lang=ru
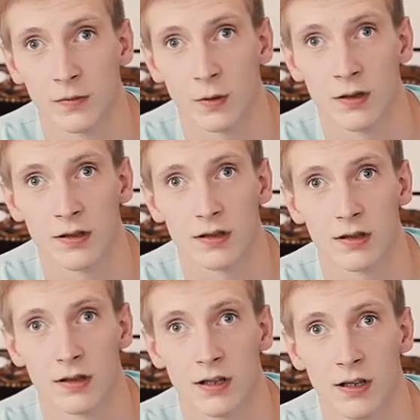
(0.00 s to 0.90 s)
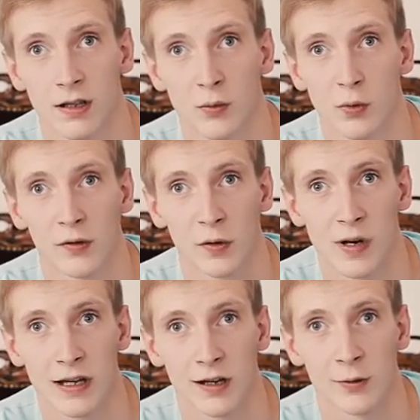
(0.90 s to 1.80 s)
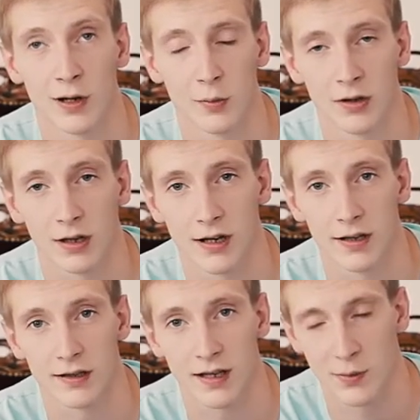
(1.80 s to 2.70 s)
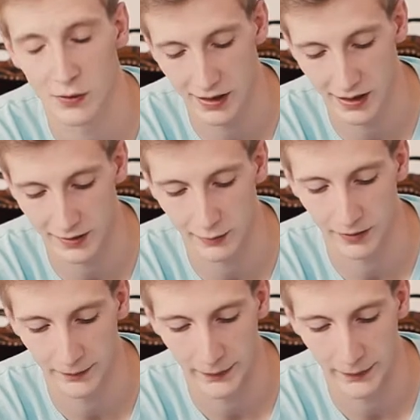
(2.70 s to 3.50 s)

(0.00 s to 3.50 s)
То есть э, любовь к матери у ребенка с самого детства.